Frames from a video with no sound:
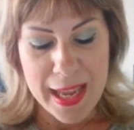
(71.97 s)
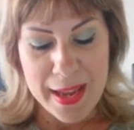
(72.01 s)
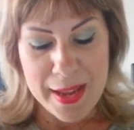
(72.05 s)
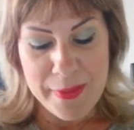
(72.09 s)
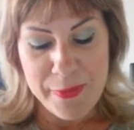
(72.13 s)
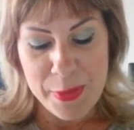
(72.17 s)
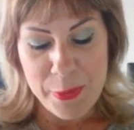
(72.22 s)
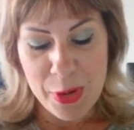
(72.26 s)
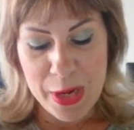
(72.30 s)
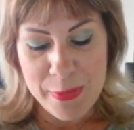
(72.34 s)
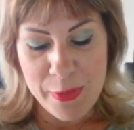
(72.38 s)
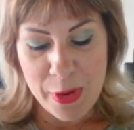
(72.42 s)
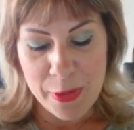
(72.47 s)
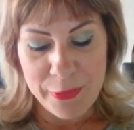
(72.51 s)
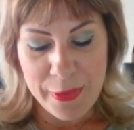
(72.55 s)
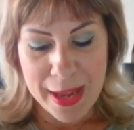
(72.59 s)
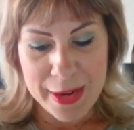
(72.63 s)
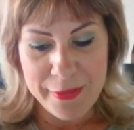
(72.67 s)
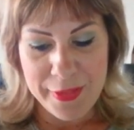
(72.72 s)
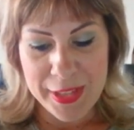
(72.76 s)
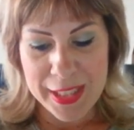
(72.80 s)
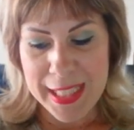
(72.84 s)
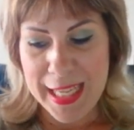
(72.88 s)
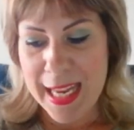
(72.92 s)
e vi volevo
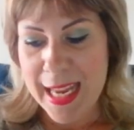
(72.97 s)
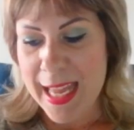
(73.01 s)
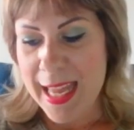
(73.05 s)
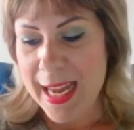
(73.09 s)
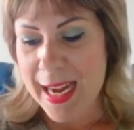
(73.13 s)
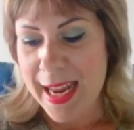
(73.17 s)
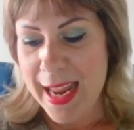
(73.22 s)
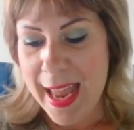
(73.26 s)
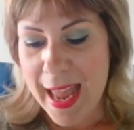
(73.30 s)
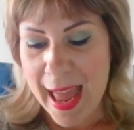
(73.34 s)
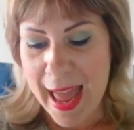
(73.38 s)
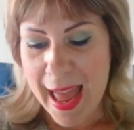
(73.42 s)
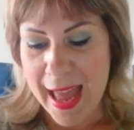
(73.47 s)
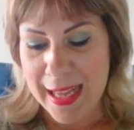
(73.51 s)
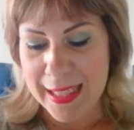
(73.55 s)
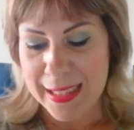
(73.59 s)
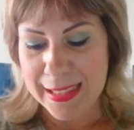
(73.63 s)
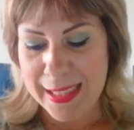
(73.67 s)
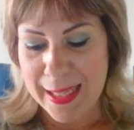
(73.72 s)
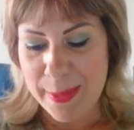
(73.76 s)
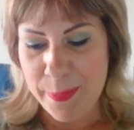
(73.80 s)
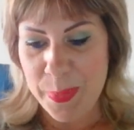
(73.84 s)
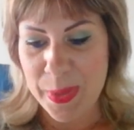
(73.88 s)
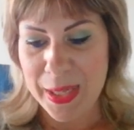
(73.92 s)
far vedere
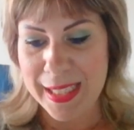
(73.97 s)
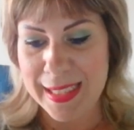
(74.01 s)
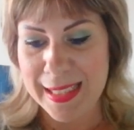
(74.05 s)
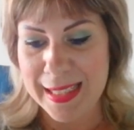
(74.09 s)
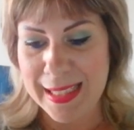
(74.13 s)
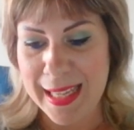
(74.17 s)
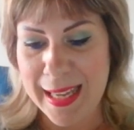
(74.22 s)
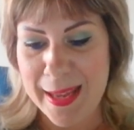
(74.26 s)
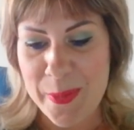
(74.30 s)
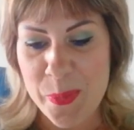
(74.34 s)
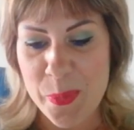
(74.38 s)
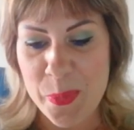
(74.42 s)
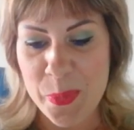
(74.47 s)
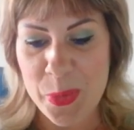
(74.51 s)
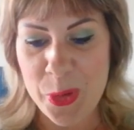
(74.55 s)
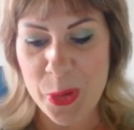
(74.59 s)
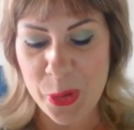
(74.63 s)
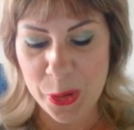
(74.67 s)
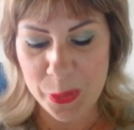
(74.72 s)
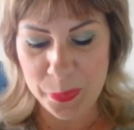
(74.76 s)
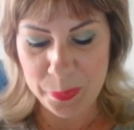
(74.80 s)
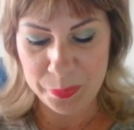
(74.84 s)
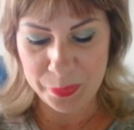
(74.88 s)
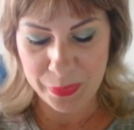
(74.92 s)
anche per
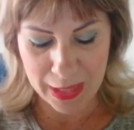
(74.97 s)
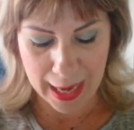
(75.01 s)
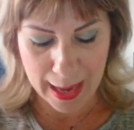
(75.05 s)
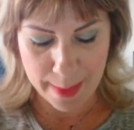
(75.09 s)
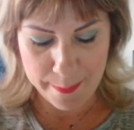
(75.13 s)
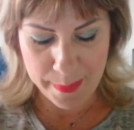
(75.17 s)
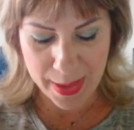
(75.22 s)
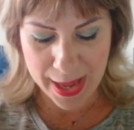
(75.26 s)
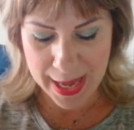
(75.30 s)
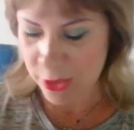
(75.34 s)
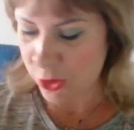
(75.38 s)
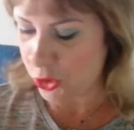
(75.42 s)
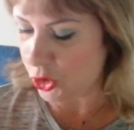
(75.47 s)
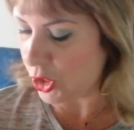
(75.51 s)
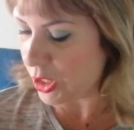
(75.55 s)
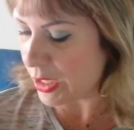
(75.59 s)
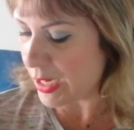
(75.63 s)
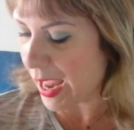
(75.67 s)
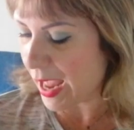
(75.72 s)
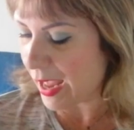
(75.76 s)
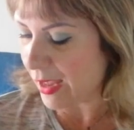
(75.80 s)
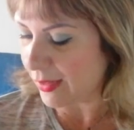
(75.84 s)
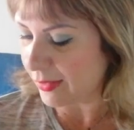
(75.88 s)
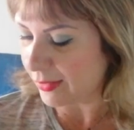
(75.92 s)
esempio a
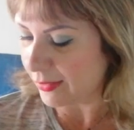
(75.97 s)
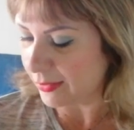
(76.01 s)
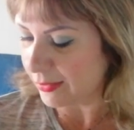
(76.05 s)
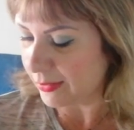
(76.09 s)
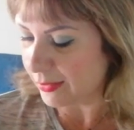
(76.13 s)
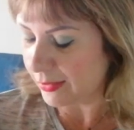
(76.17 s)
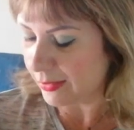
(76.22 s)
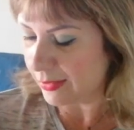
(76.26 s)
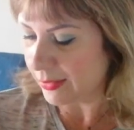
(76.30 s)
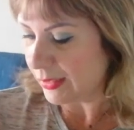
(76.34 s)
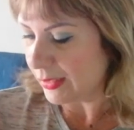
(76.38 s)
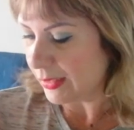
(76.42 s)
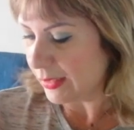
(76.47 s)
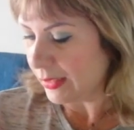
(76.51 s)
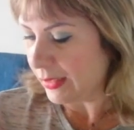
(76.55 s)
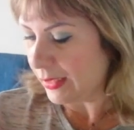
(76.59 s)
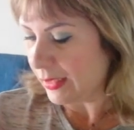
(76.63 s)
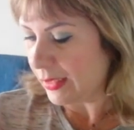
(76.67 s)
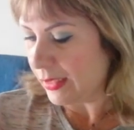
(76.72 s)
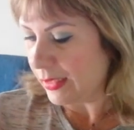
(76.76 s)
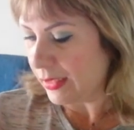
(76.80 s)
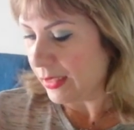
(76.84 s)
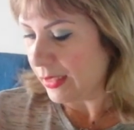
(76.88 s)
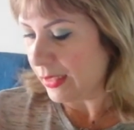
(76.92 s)
pagina
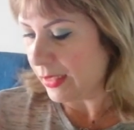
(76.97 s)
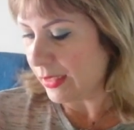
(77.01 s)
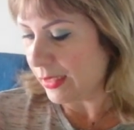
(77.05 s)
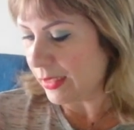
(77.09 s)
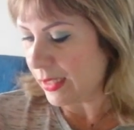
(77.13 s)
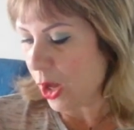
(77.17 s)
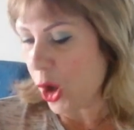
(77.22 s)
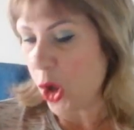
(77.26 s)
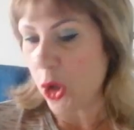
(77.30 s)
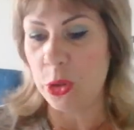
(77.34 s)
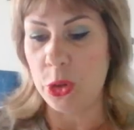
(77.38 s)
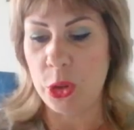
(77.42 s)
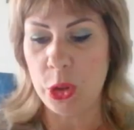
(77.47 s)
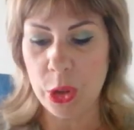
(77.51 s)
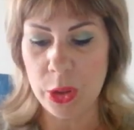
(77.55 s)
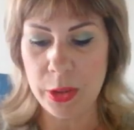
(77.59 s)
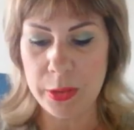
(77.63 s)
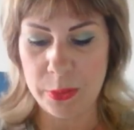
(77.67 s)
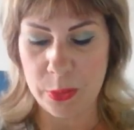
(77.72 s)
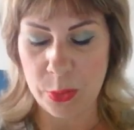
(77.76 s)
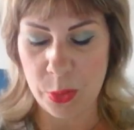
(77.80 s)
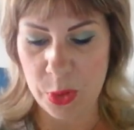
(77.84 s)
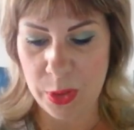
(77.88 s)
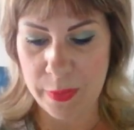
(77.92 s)
eh,
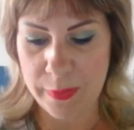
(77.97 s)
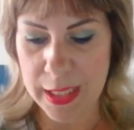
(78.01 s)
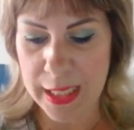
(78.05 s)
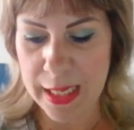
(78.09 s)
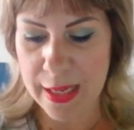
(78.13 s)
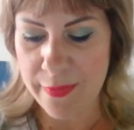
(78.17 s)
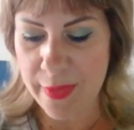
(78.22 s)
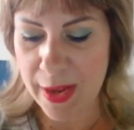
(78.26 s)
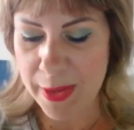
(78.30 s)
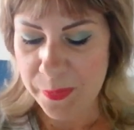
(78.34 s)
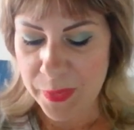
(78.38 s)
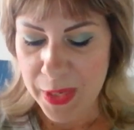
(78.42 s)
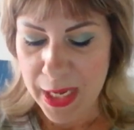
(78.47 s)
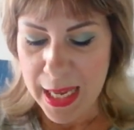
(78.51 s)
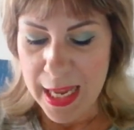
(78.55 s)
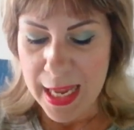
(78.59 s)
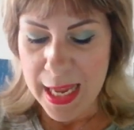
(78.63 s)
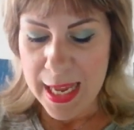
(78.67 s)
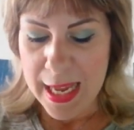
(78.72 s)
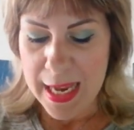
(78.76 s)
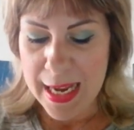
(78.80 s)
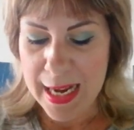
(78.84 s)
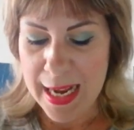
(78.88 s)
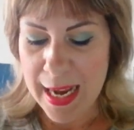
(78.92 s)
8, non si vedeva,
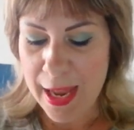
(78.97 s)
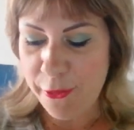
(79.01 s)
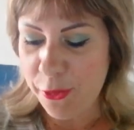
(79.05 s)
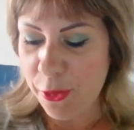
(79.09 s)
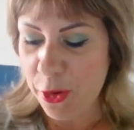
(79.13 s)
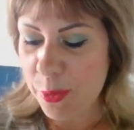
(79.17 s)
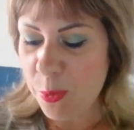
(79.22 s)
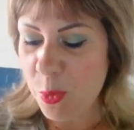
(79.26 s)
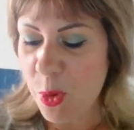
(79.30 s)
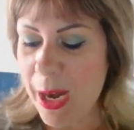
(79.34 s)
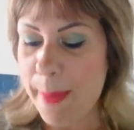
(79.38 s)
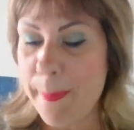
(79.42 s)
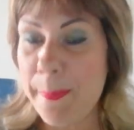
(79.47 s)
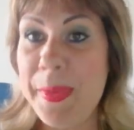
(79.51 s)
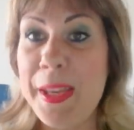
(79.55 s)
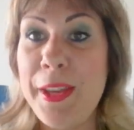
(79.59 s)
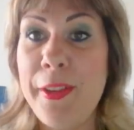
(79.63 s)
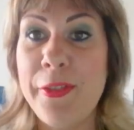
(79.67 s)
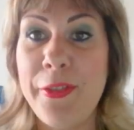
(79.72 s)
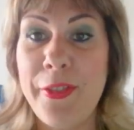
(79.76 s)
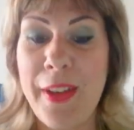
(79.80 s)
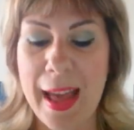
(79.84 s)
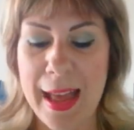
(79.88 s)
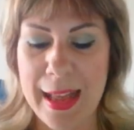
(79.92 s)
la formula
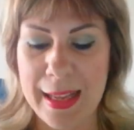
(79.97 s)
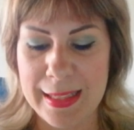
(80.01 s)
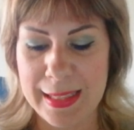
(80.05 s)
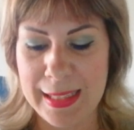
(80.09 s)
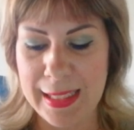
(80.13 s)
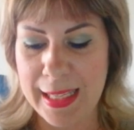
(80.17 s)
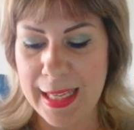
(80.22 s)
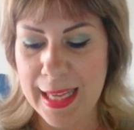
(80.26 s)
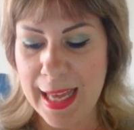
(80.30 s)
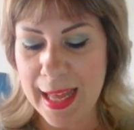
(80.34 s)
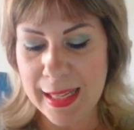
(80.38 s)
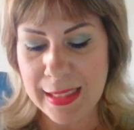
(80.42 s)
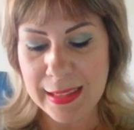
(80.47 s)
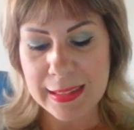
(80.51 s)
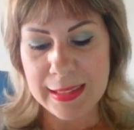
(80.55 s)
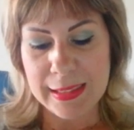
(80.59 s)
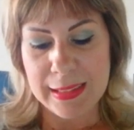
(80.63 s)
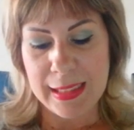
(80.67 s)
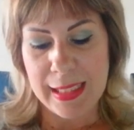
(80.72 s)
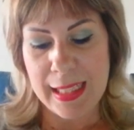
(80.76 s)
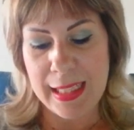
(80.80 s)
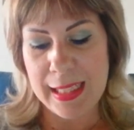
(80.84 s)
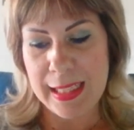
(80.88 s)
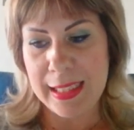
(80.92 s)
bifasica
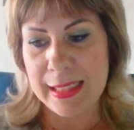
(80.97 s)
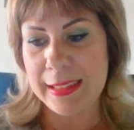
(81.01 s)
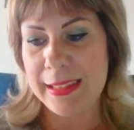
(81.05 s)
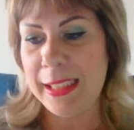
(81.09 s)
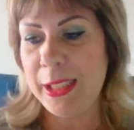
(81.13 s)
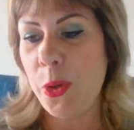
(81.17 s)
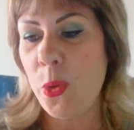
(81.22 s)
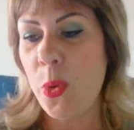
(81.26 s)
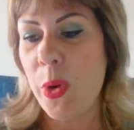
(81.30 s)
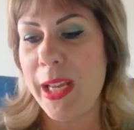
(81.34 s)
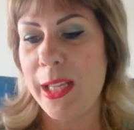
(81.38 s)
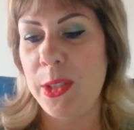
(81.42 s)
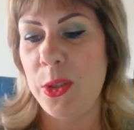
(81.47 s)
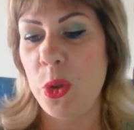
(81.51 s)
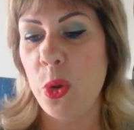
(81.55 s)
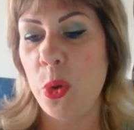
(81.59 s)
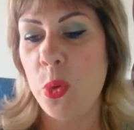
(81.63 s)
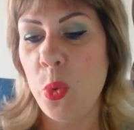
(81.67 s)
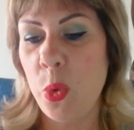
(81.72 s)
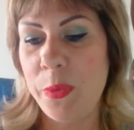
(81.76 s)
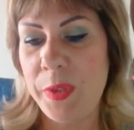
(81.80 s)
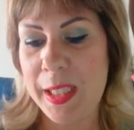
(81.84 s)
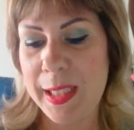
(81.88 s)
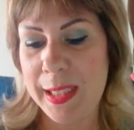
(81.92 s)
eh, di questo
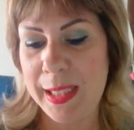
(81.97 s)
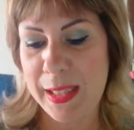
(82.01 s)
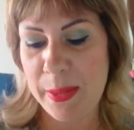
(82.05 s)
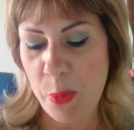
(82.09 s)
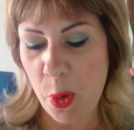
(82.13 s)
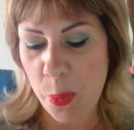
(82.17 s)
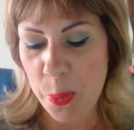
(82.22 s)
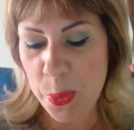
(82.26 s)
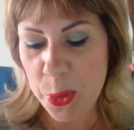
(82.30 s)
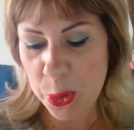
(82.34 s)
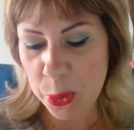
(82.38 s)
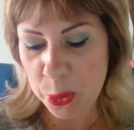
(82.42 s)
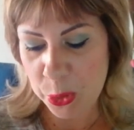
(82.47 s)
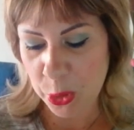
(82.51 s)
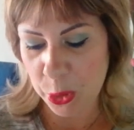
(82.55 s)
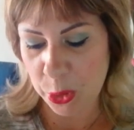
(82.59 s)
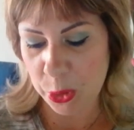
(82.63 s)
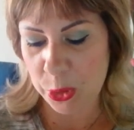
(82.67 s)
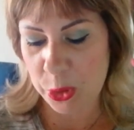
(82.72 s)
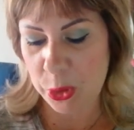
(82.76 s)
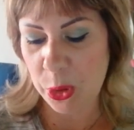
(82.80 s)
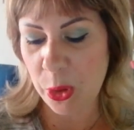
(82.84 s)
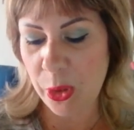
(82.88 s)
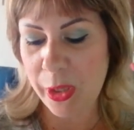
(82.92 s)
nuovissimo
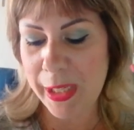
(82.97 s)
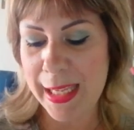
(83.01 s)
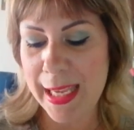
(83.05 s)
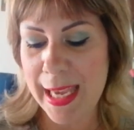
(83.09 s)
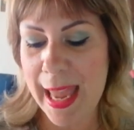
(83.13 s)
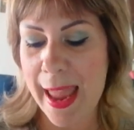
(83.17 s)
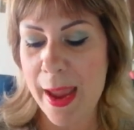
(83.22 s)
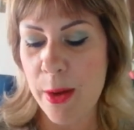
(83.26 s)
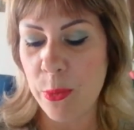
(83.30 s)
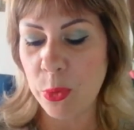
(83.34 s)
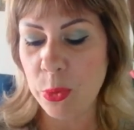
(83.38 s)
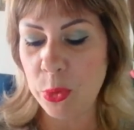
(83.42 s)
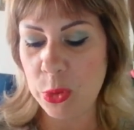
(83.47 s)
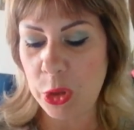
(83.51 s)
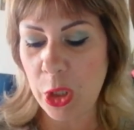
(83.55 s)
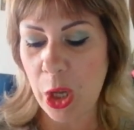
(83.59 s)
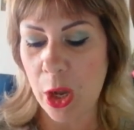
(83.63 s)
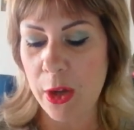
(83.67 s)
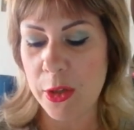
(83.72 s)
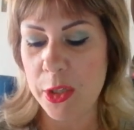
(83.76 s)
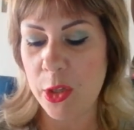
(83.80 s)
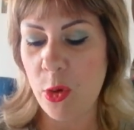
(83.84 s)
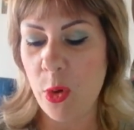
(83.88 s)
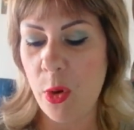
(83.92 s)
prodotto che è un
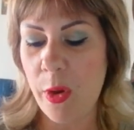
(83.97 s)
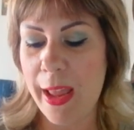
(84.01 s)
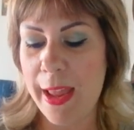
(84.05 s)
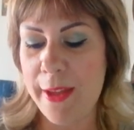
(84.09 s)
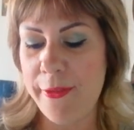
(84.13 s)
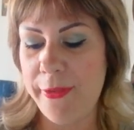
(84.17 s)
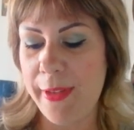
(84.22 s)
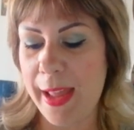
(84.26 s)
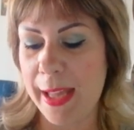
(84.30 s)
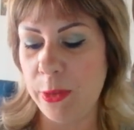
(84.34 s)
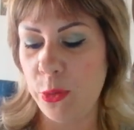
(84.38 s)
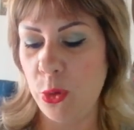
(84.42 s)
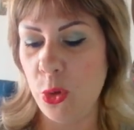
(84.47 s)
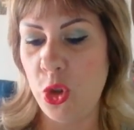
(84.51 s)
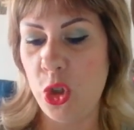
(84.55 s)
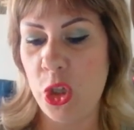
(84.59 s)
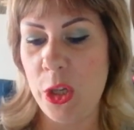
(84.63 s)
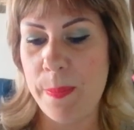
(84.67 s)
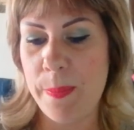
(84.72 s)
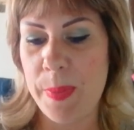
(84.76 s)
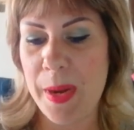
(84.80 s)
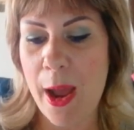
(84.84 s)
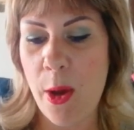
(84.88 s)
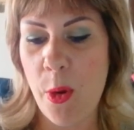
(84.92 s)
tonico effetto
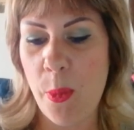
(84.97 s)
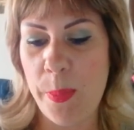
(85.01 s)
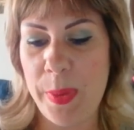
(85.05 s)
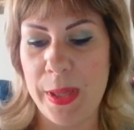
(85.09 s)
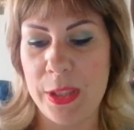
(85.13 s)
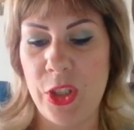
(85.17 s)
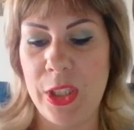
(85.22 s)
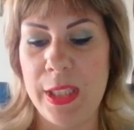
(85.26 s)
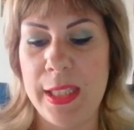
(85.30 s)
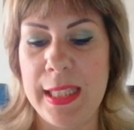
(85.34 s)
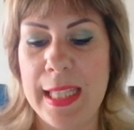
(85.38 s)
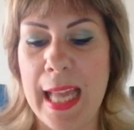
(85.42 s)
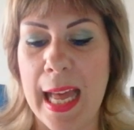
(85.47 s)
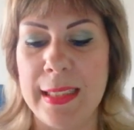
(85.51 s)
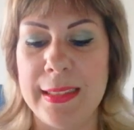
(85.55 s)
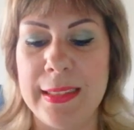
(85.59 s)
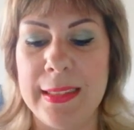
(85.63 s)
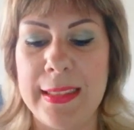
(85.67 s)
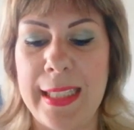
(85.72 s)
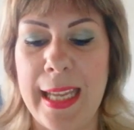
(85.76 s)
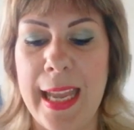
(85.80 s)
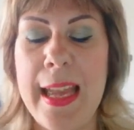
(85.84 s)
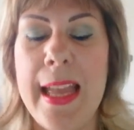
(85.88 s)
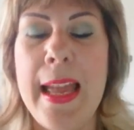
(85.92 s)
cipria
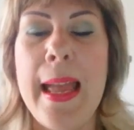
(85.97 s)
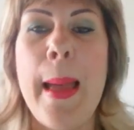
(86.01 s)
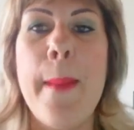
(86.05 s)
opacizzante.